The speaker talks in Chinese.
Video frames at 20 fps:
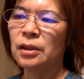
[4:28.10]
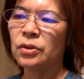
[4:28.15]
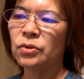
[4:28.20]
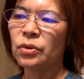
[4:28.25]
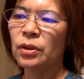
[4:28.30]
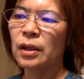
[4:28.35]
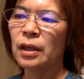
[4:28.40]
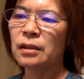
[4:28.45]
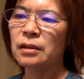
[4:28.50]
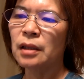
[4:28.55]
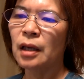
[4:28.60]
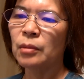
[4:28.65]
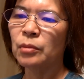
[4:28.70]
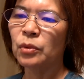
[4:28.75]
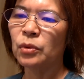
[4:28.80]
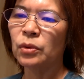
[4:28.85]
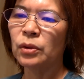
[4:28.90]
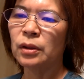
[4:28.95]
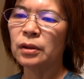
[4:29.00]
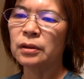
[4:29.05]
虽然萨
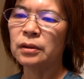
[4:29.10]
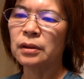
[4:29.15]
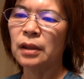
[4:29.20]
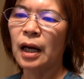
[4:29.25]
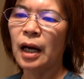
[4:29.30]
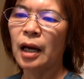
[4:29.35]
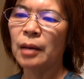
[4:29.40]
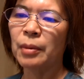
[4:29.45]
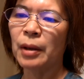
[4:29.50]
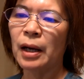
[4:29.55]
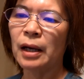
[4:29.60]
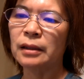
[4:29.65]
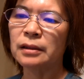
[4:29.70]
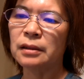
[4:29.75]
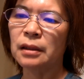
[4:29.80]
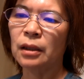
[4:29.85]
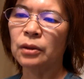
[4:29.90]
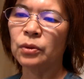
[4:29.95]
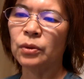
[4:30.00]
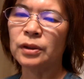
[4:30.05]
摩尔害怕
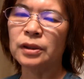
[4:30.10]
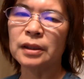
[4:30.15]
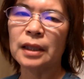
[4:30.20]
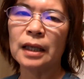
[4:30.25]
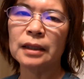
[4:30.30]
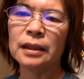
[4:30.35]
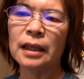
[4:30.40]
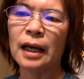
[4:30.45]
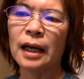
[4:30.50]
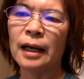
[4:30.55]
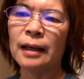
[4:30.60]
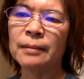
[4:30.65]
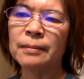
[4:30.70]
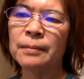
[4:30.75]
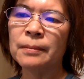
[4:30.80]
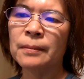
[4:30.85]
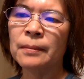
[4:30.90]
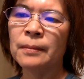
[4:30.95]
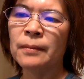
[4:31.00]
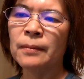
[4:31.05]
扫罗杀他。
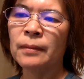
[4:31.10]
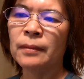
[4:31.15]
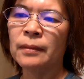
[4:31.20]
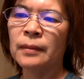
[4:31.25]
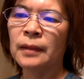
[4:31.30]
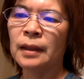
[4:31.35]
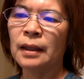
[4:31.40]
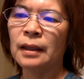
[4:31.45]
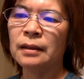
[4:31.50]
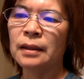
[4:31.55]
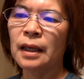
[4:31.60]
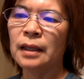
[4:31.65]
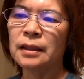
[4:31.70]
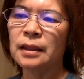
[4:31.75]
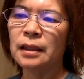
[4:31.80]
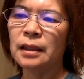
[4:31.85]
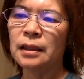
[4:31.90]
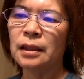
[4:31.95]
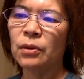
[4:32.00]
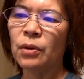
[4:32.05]
但
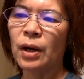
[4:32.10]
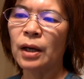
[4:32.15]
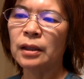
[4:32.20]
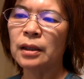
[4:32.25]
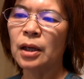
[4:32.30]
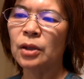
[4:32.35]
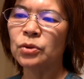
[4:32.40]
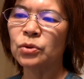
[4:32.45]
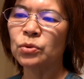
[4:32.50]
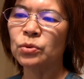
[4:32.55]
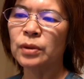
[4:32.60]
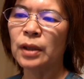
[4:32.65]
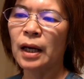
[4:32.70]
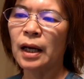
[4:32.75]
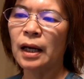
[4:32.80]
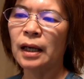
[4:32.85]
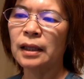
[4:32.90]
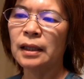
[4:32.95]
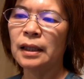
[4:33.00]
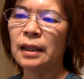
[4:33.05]
耶和华告诉
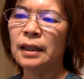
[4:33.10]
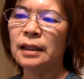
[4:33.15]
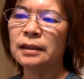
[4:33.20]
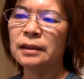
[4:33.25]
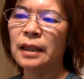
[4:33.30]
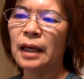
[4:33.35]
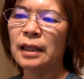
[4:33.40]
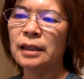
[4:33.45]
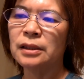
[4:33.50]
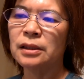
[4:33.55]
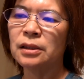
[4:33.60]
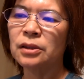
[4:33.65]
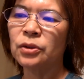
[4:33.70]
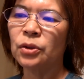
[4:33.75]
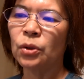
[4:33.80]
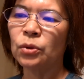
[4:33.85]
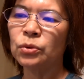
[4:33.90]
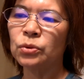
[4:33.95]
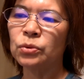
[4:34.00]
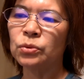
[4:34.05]
他带一只
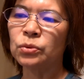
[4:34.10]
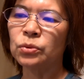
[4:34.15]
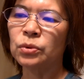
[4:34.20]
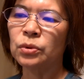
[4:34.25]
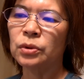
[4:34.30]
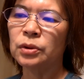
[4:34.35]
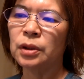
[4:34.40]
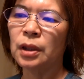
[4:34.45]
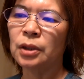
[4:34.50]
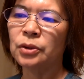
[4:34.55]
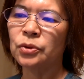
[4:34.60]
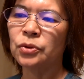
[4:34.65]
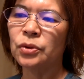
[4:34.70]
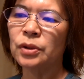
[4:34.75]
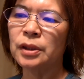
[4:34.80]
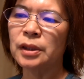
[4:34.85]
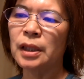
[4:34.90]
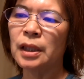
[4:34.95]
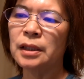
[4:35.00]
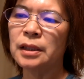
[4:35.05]
牛犊要去
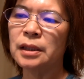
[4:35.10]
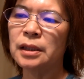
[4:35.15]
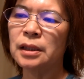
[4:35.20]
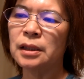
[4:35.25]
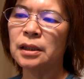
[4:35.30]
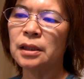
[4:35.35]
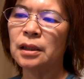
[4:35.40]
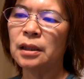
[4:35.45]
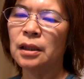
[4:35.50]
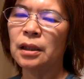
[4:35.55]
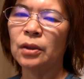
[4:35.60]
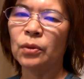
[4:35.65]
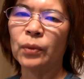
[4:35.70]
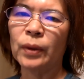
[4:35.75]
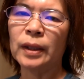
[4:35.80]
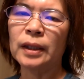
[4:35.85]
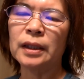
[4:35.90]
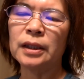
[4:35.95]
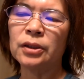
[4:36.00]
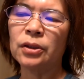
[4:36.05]
献祭
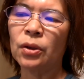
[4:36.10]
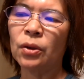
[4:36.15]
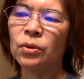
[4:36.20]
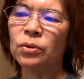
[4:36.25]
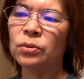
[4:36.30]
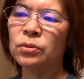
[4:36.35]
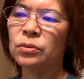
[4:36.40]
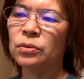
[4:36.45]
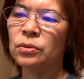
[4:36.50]
为理由。